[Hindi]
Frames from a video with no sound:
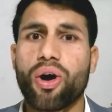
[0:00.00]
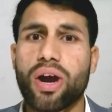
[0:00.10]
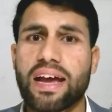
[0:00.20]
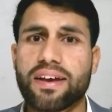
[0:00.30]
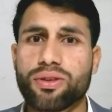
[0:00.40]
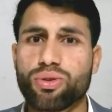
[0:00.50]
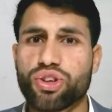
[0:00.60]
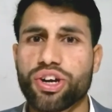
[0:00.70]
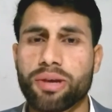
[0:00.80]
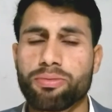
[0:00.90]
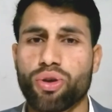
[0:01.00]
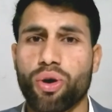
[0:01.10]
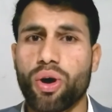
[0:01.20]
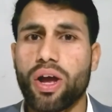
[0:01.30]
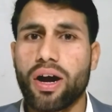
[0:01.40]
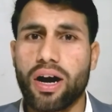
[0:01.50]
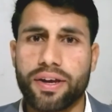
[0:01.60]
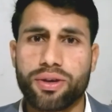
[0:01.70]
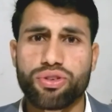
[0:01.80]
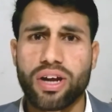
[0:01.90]
और लेकिन दूसरी टीम जो
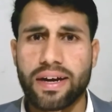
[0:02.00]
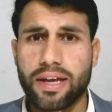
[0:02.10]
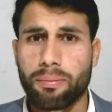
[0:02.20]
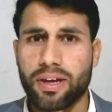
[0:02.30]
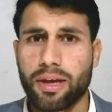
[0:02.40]
न्यूजीलैंड के